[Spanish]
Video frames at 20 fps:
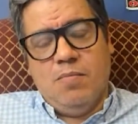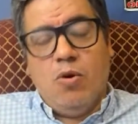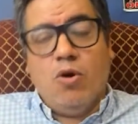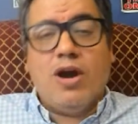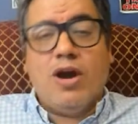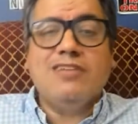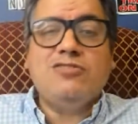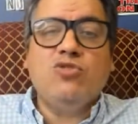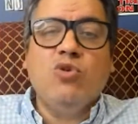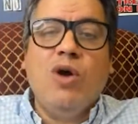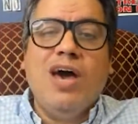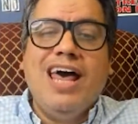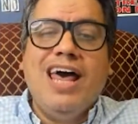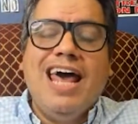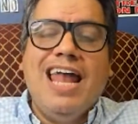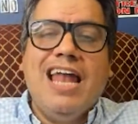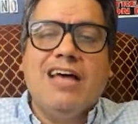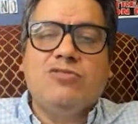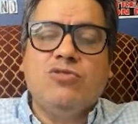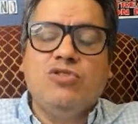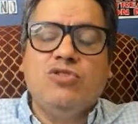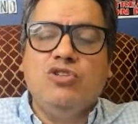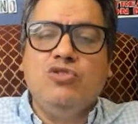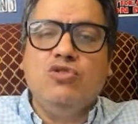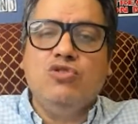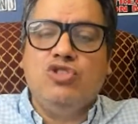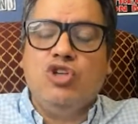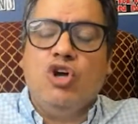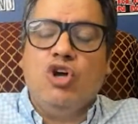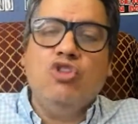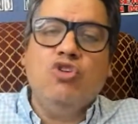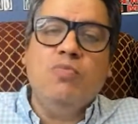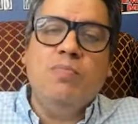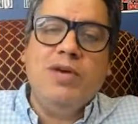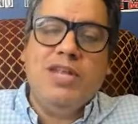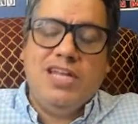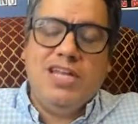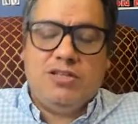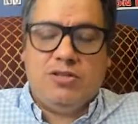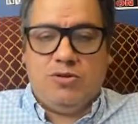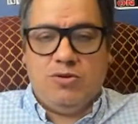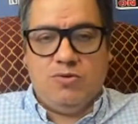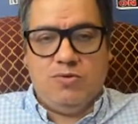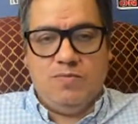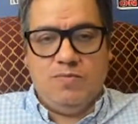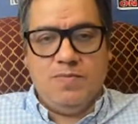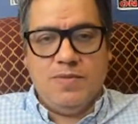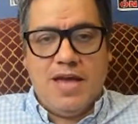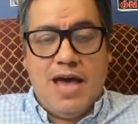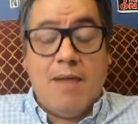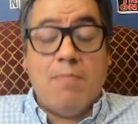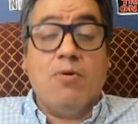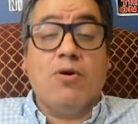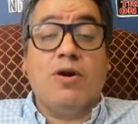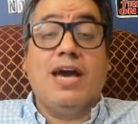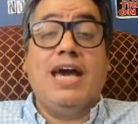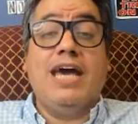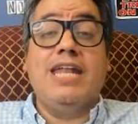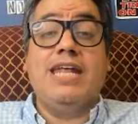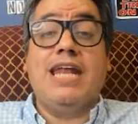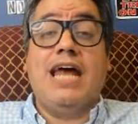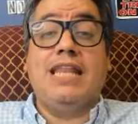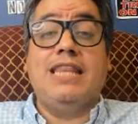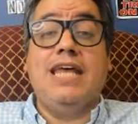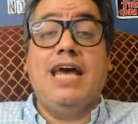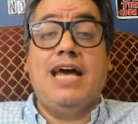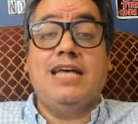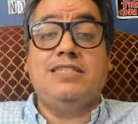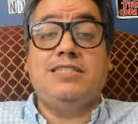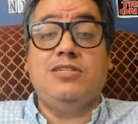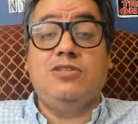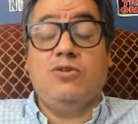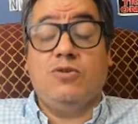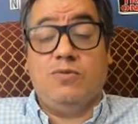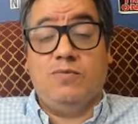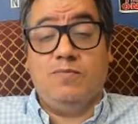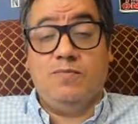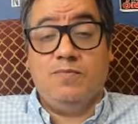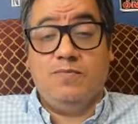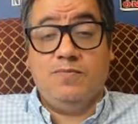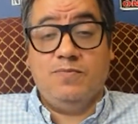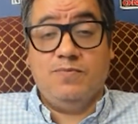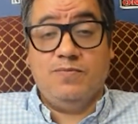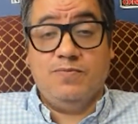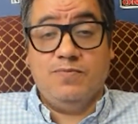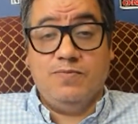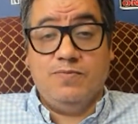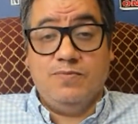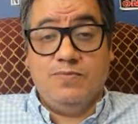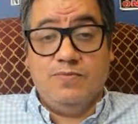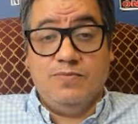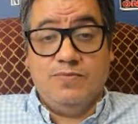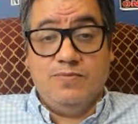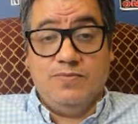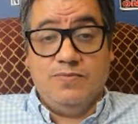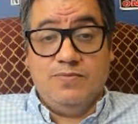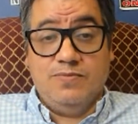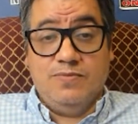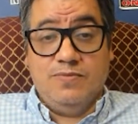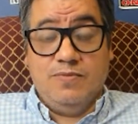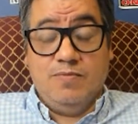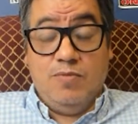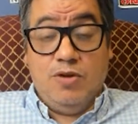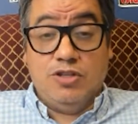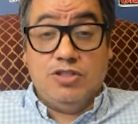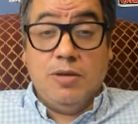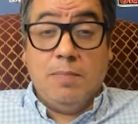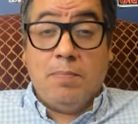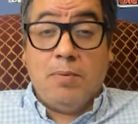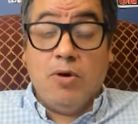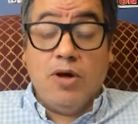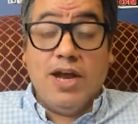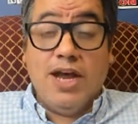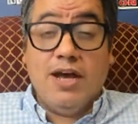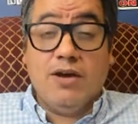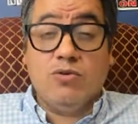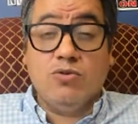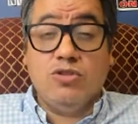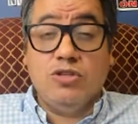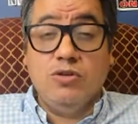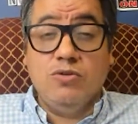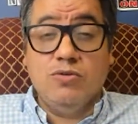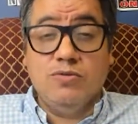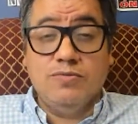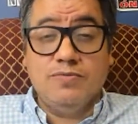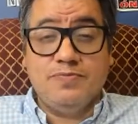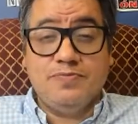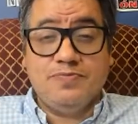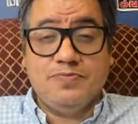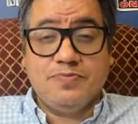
¿Por qué sucede la sustitución de un ministro? Ah, porque es general de ejército. Pero eso es poder ejecutivo.